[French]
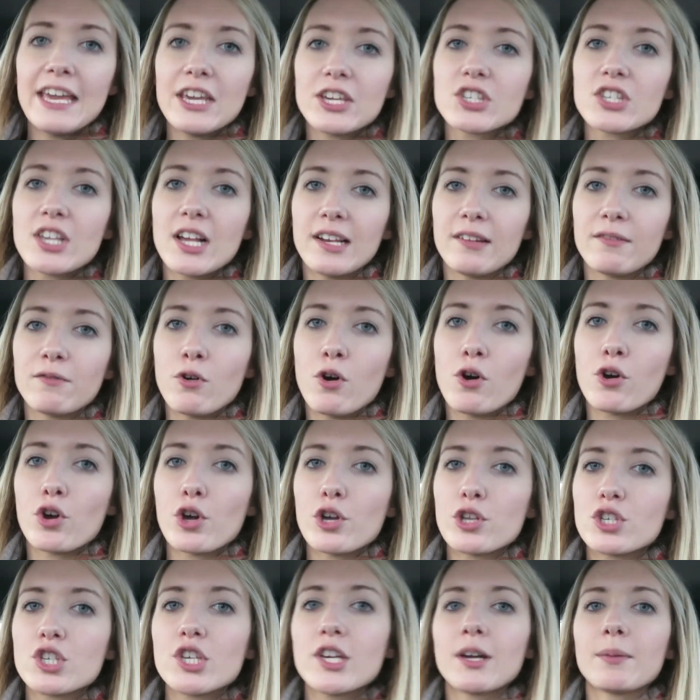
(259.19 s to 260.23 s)
Et j'étais allée
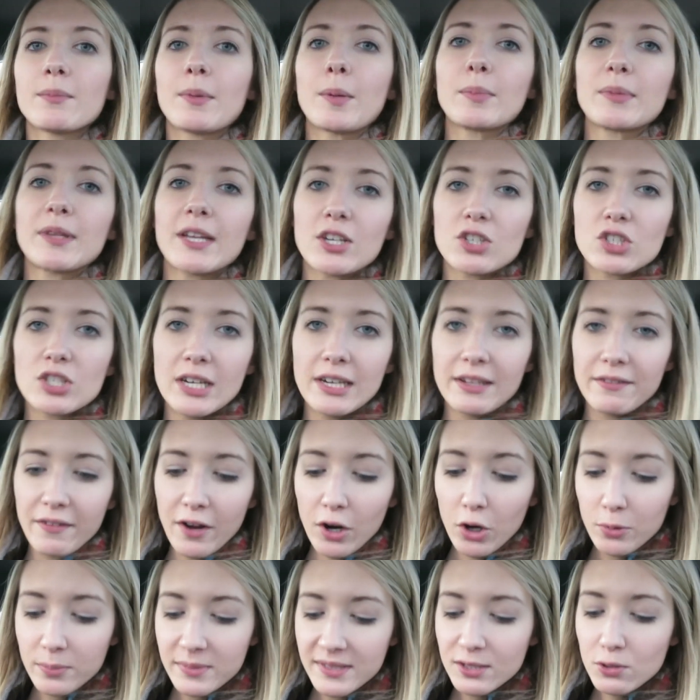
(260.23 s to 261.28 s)
voir euh, Jay en même temps. J'étais allée
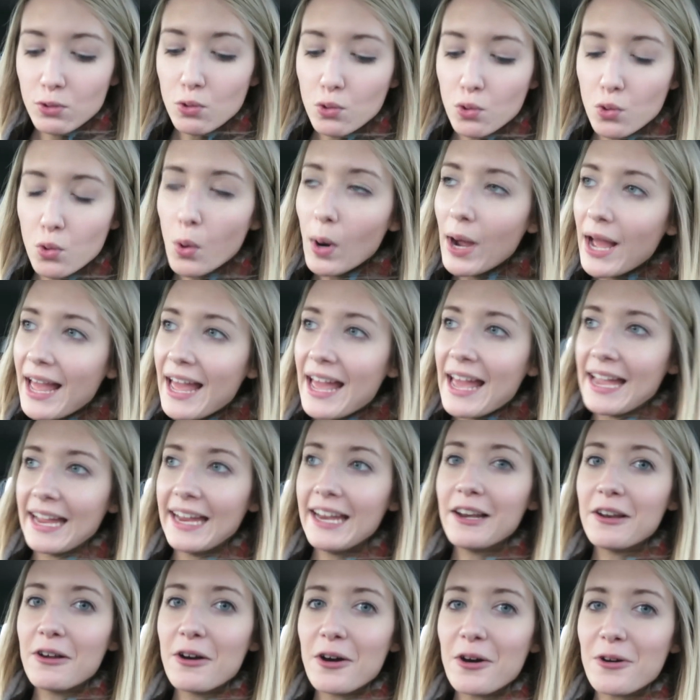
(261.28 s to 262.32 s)
faire un petit coucou.
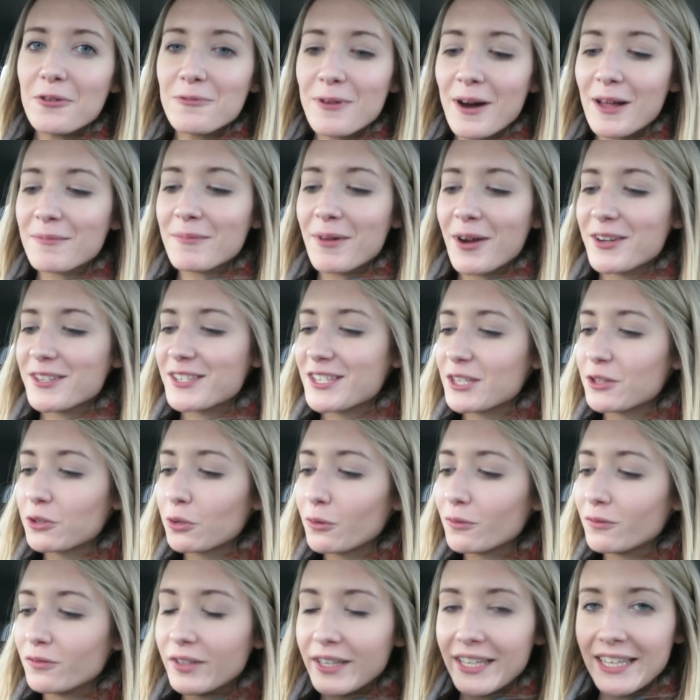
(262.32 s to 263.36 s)
Et là au Walmart j'ai
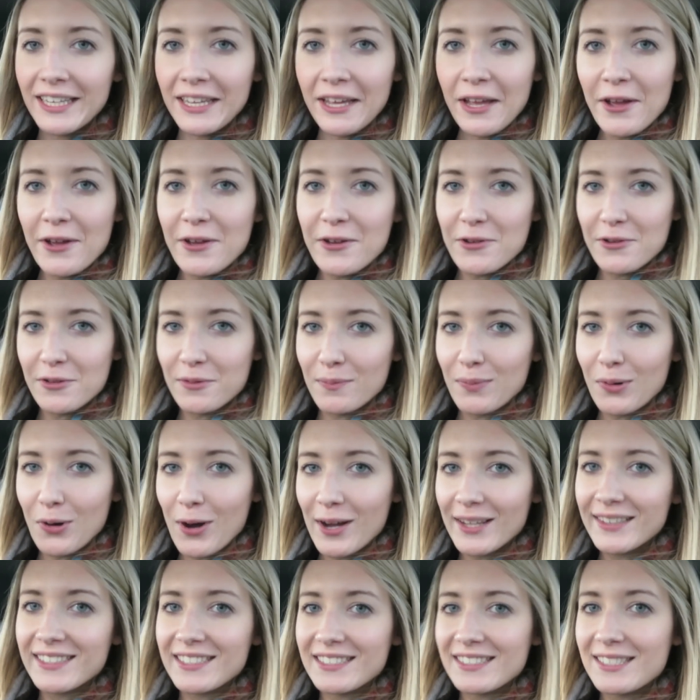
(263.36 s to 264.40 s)
trouvé une
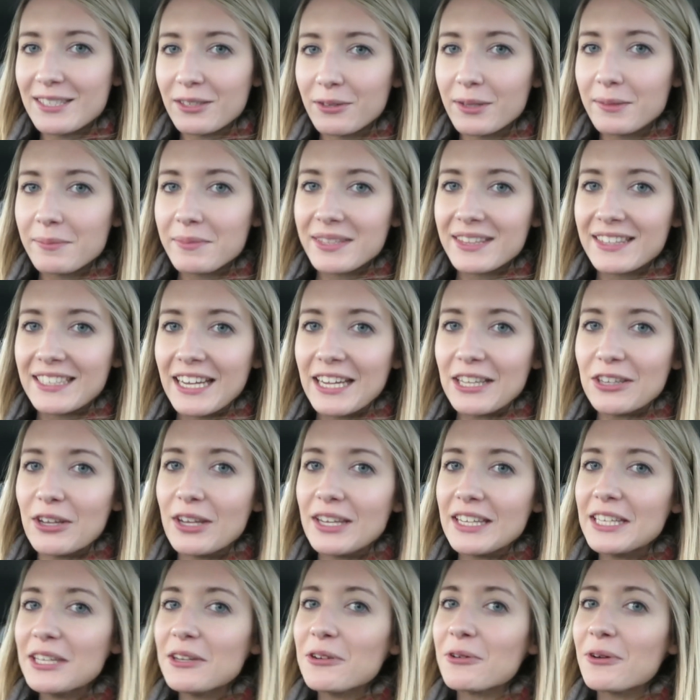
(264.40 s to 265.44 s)
boîte édition limitée
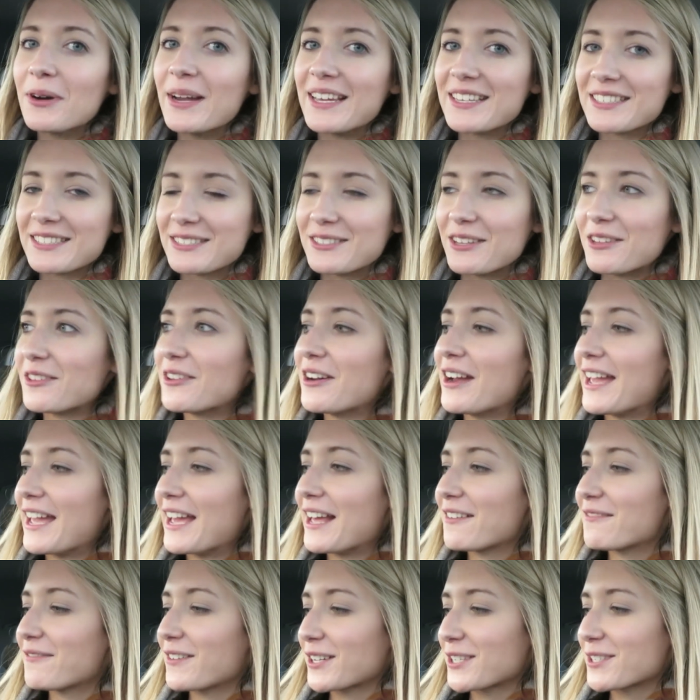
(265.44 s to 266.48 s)
de iOS de
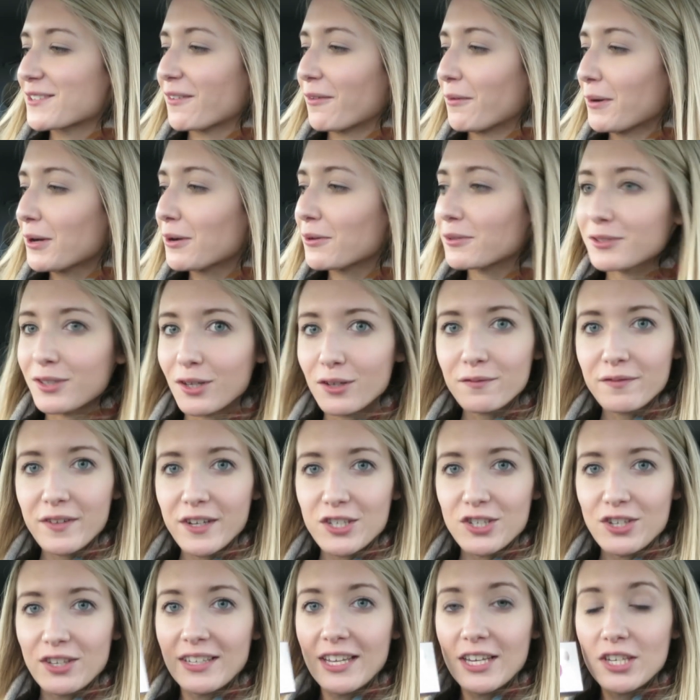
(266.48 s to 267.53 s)
Noël. Fait que je suis vraiment contente.
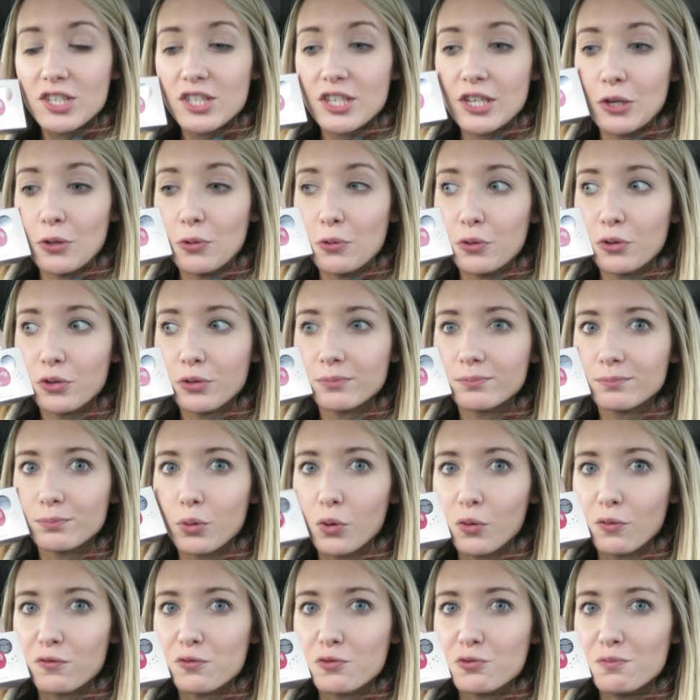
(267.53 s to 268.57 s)
Fait que j'en ai acheté une
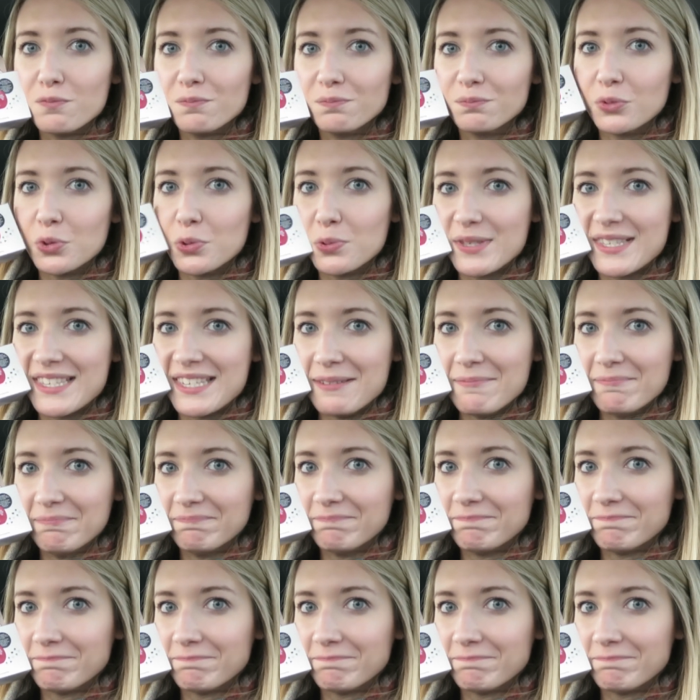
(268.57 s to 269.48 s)
pour vous aussi.